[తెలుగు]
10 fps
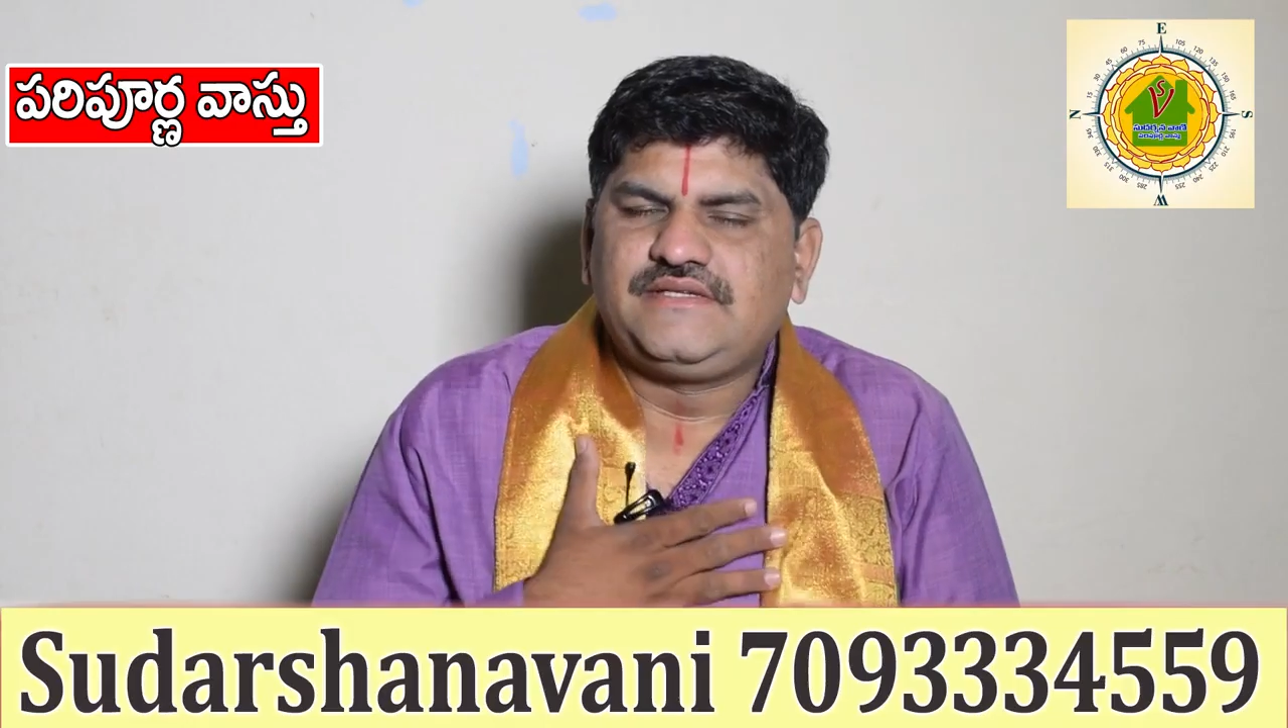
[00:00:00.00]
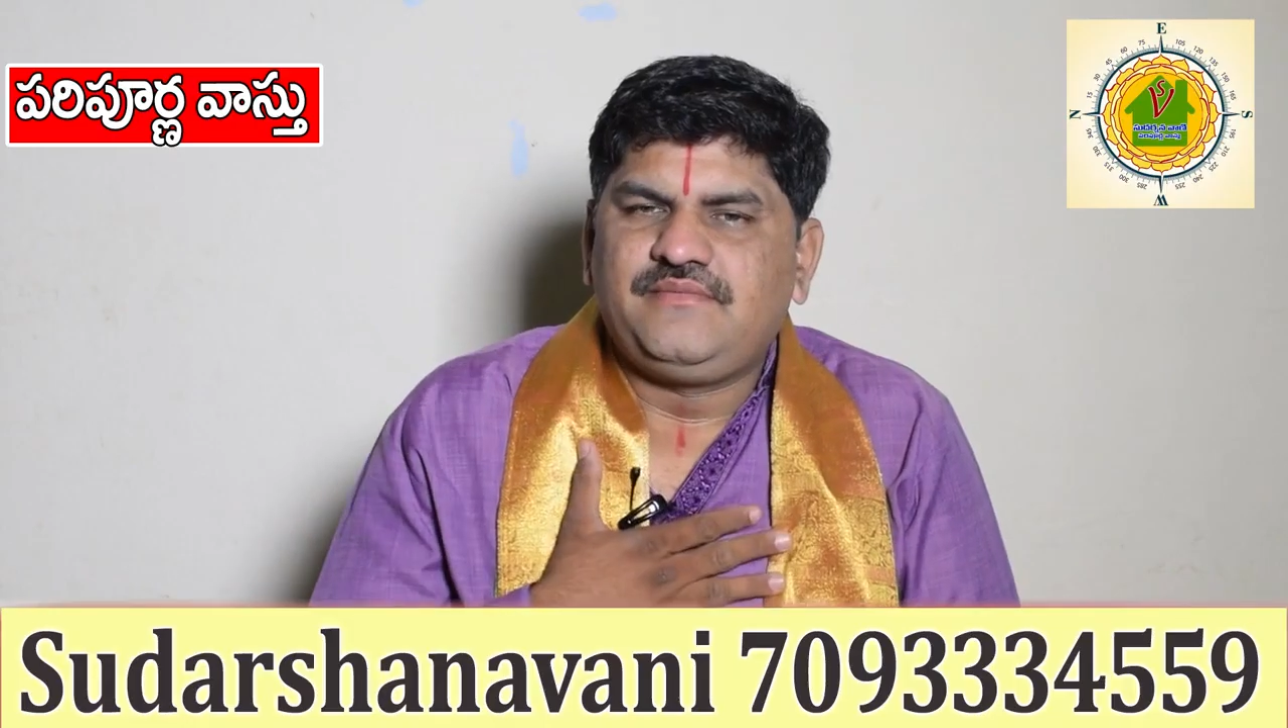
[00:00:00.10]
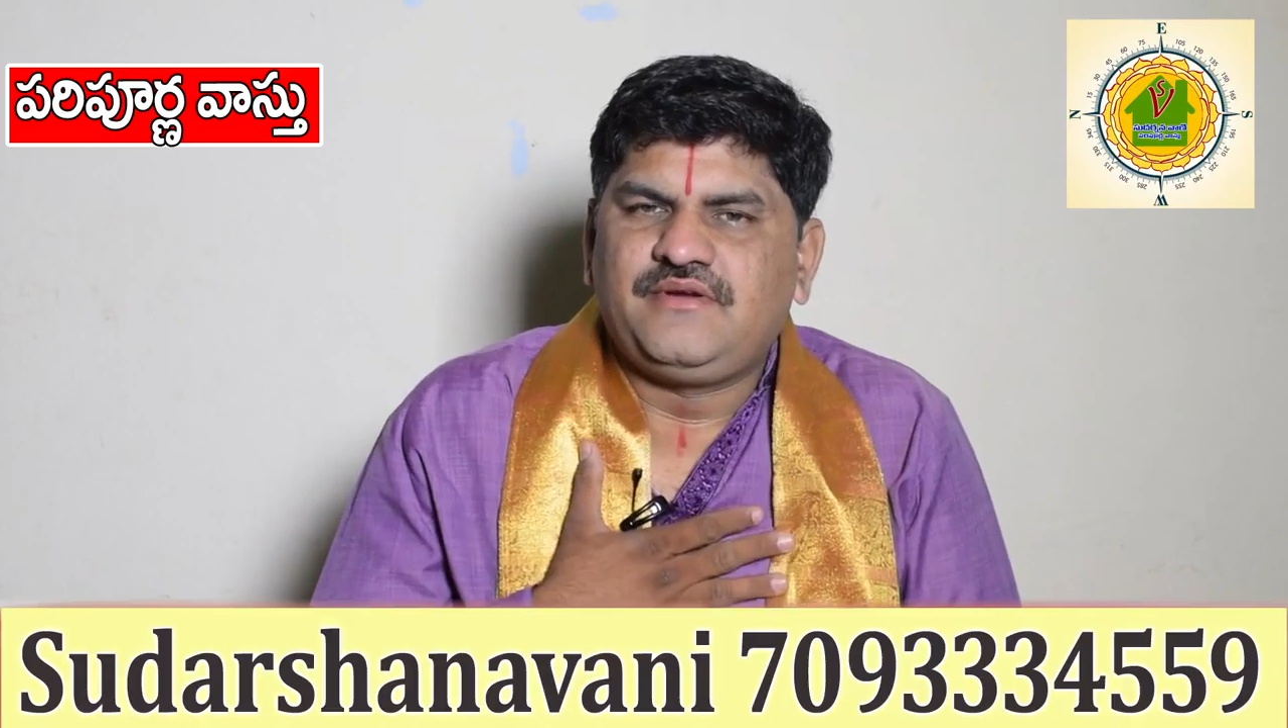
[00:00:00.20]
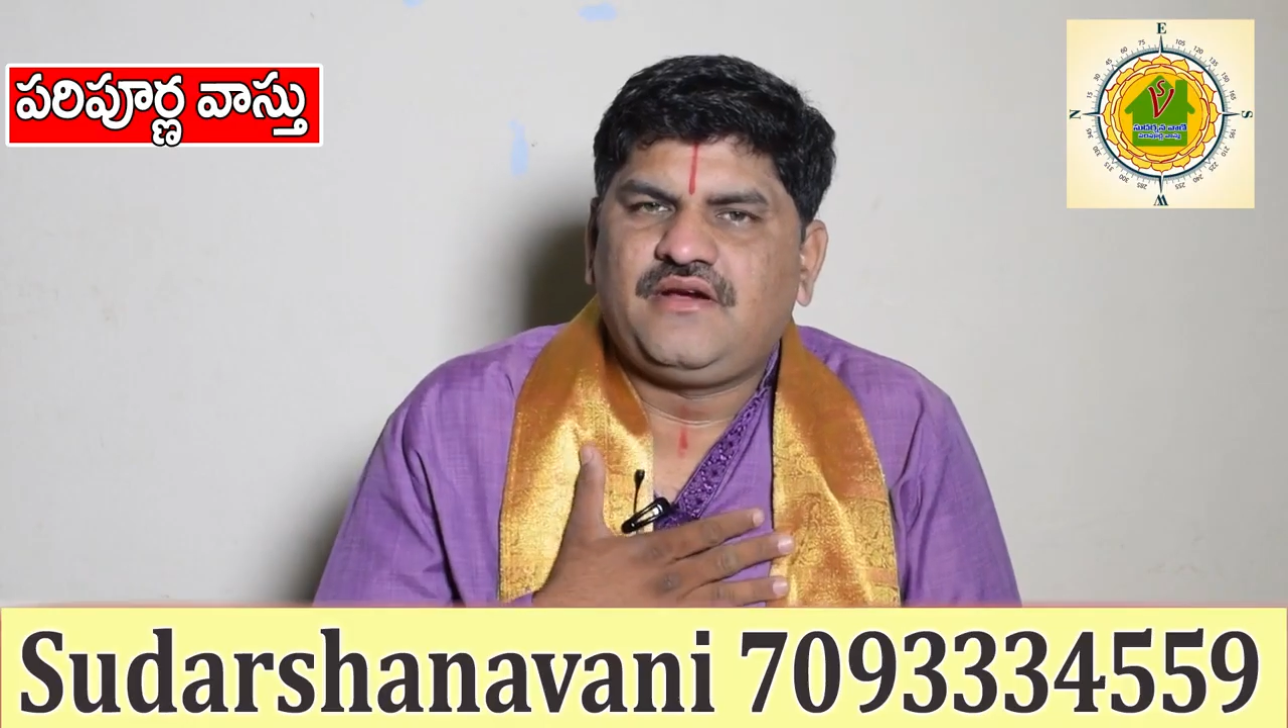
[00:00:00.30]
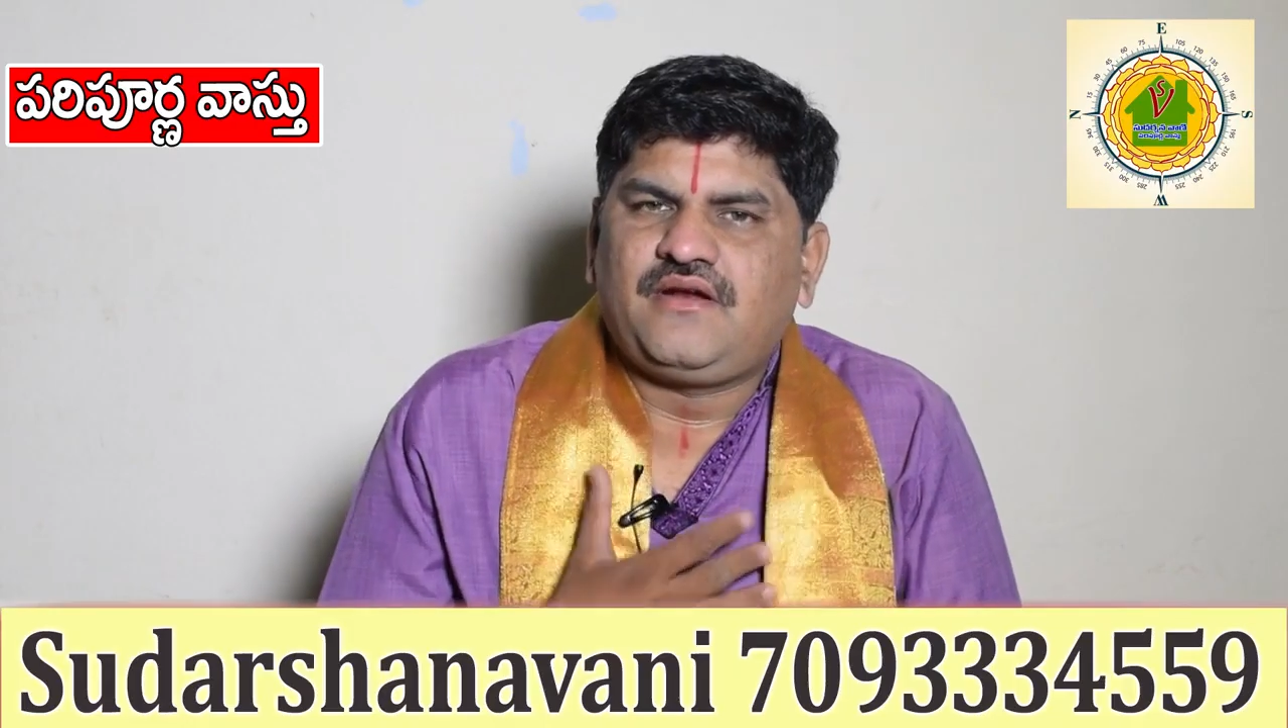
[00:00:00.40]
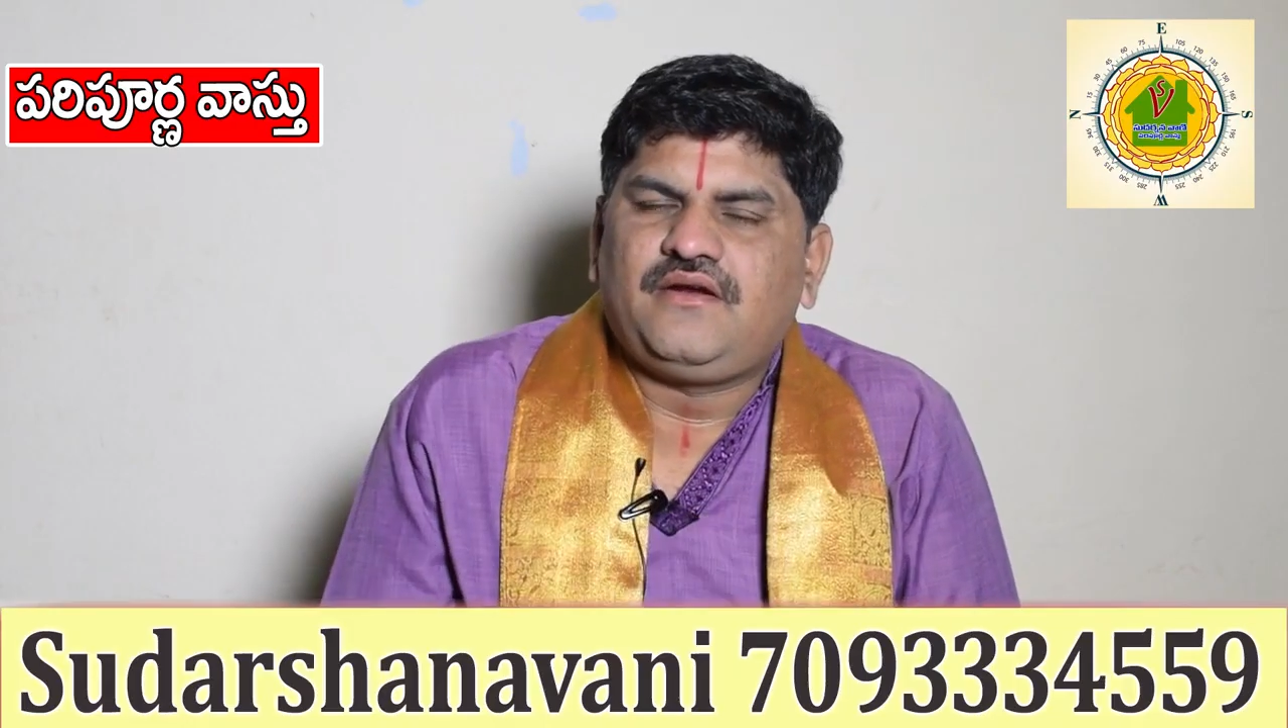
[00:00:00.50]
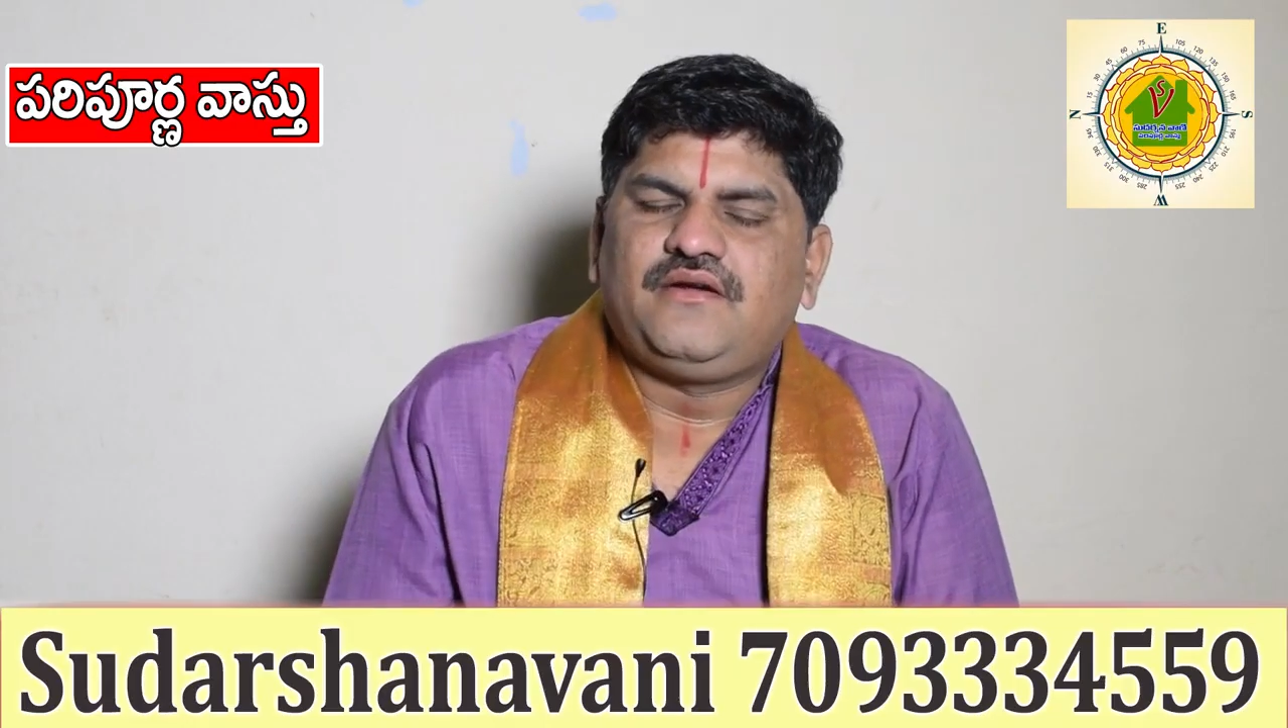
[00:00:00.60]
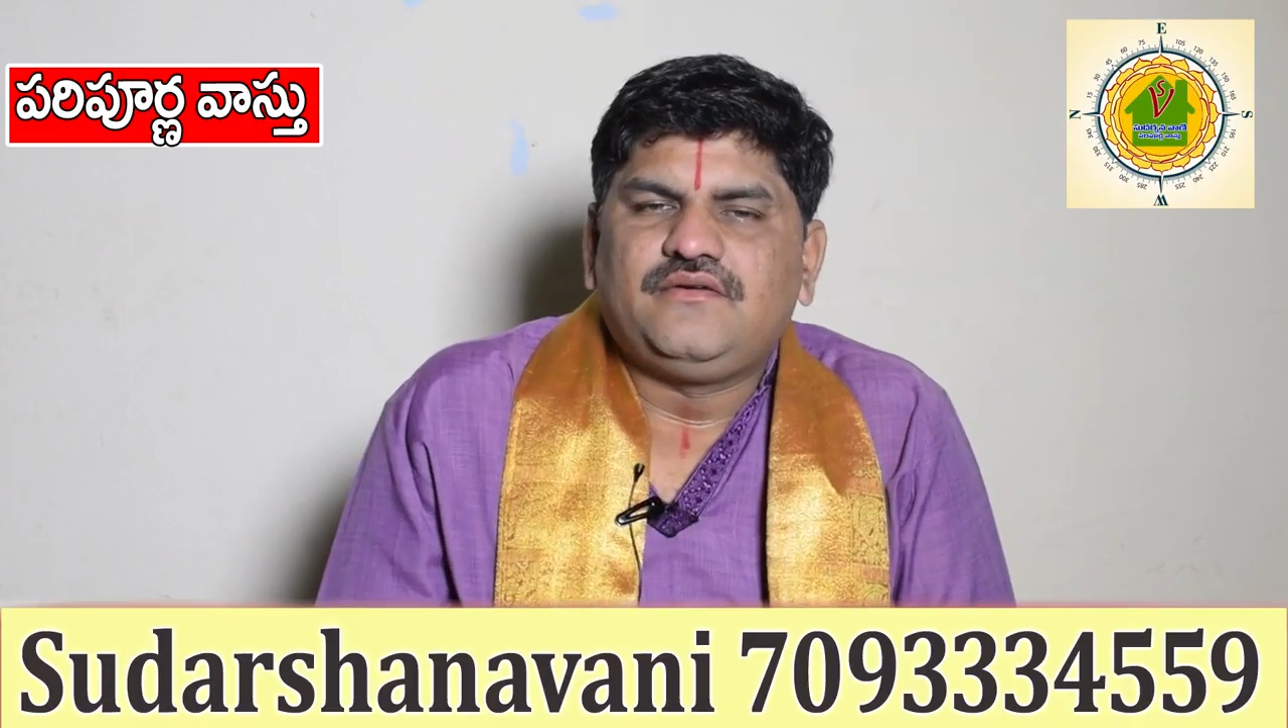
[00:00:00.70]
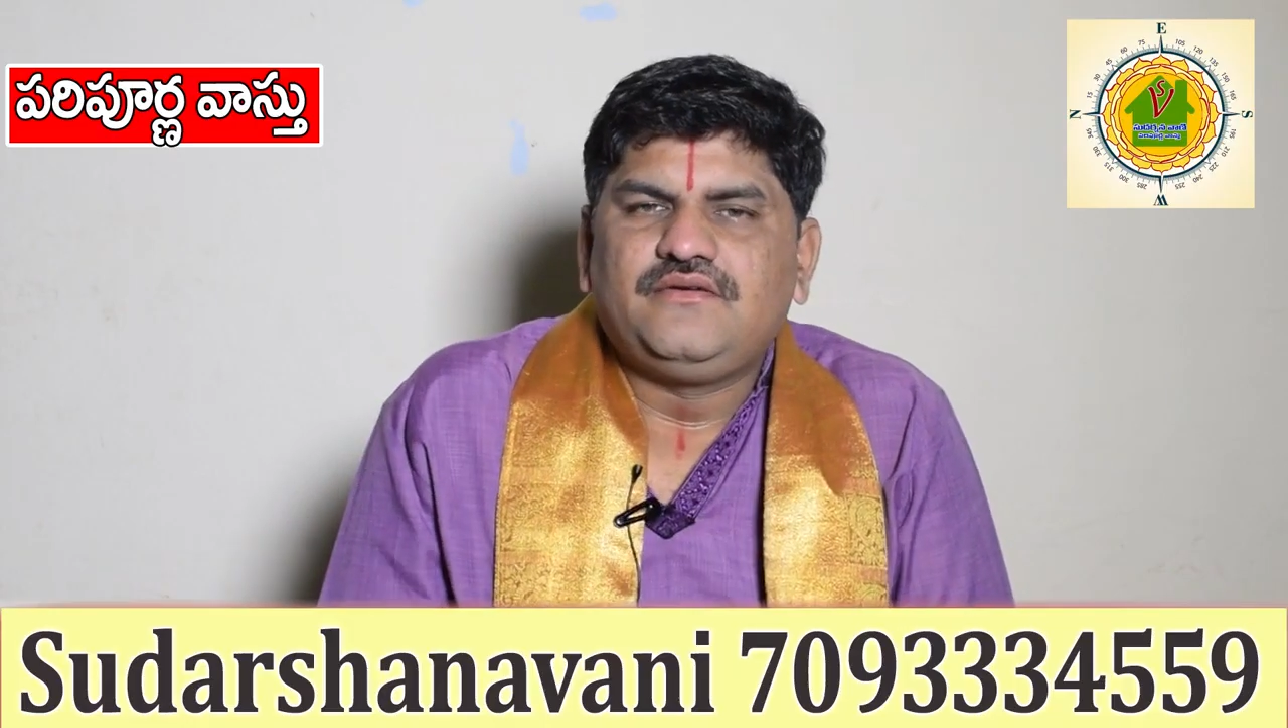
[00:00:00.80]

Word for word: శ్రీమన్నారాయణ